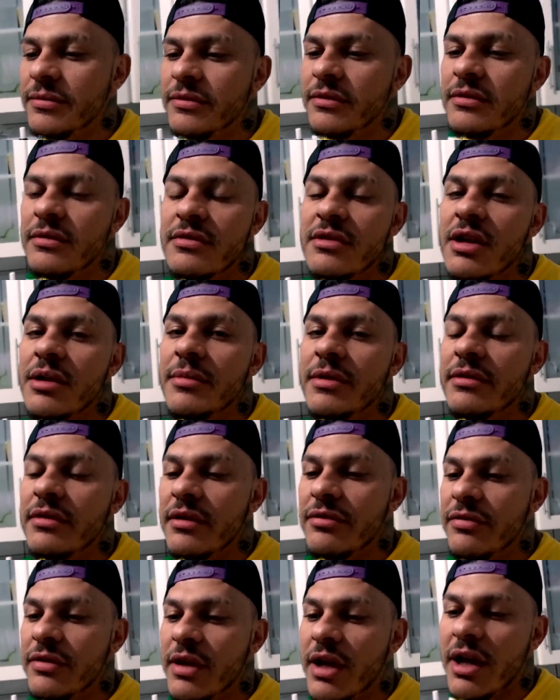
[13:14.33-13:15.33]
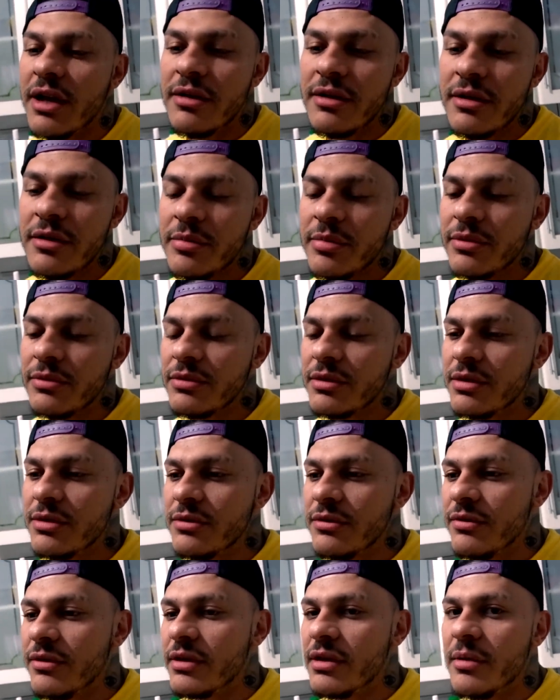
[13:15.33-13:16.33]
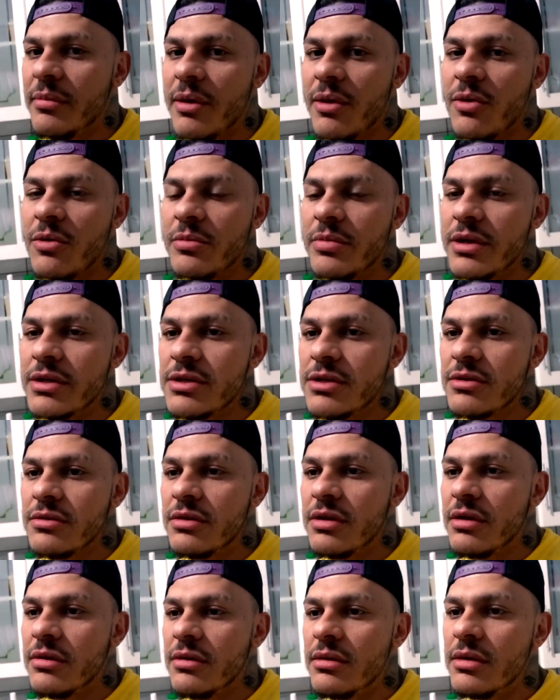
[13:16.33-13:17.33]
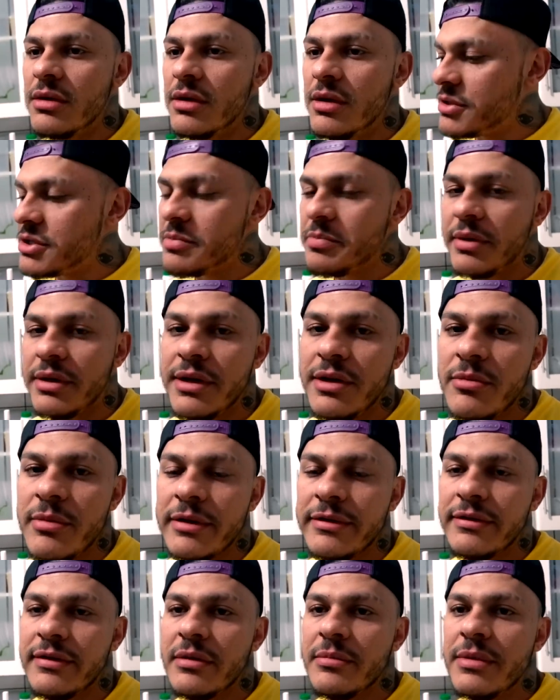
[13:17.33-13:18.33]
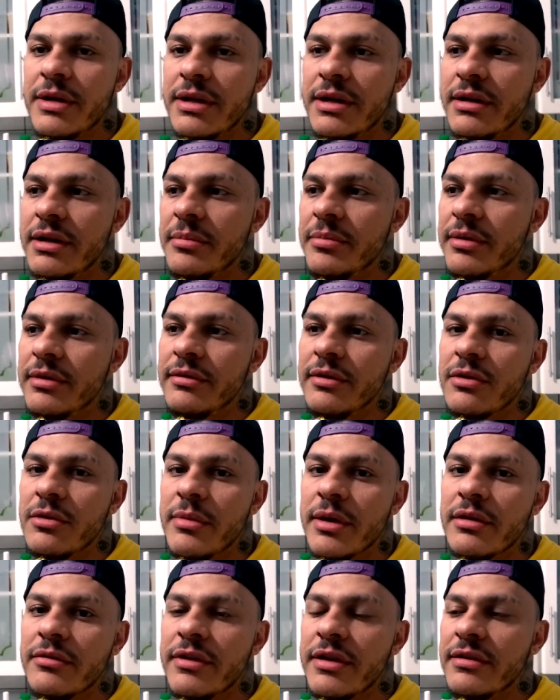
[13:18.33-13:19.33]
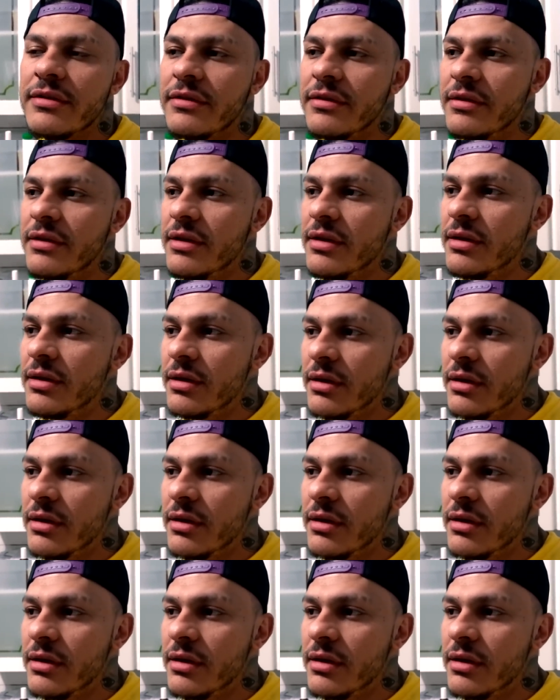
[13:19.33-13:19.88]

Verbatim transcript: E já me desafiaram aí, perguntando se vai dar pra competir ou não. Pedi pra ir numa semana, né, pra ver como é que vai ser